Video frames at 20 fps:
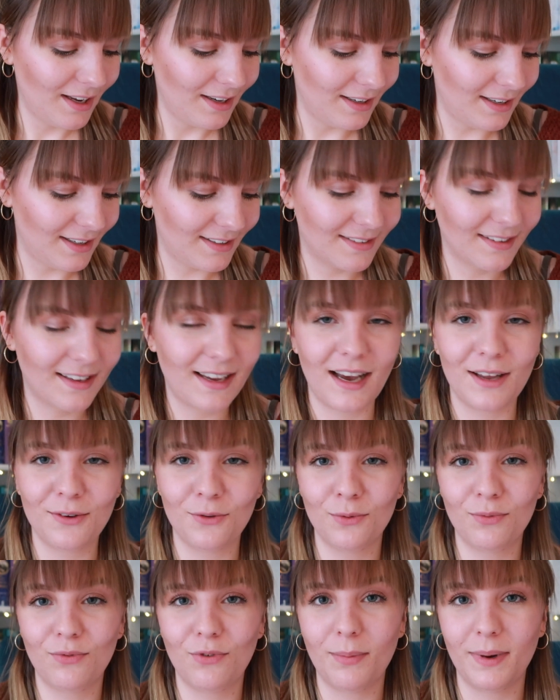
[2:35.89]
lesen kann
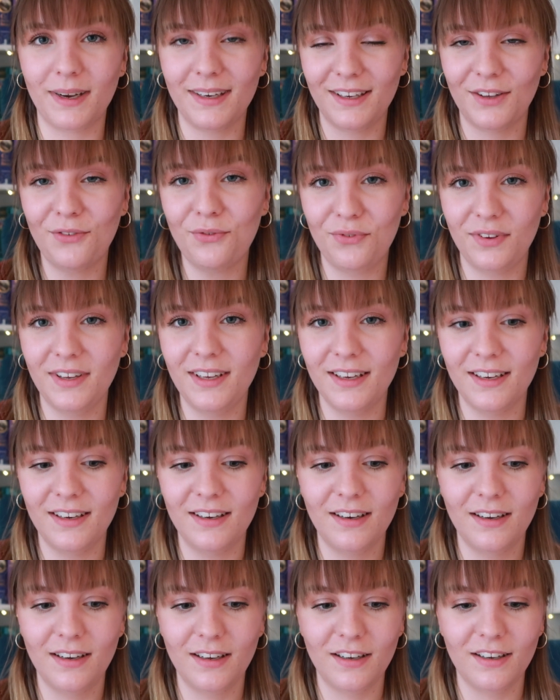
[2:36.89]
und wo man nicht
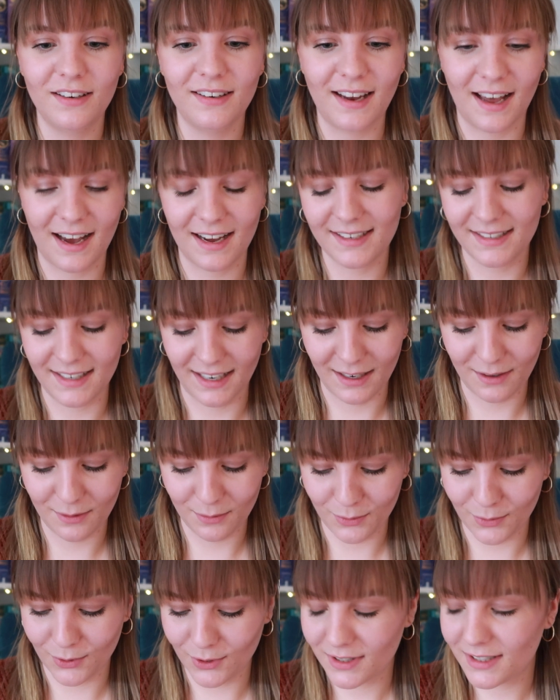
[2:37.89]
viel nachdenken
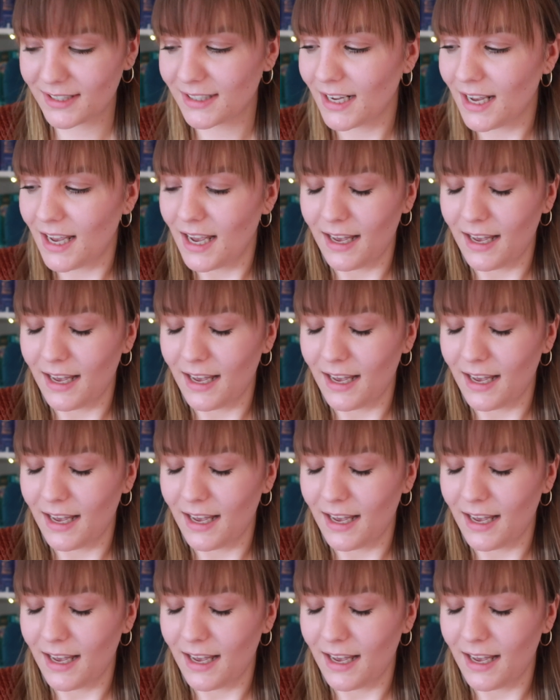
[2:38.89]
muss.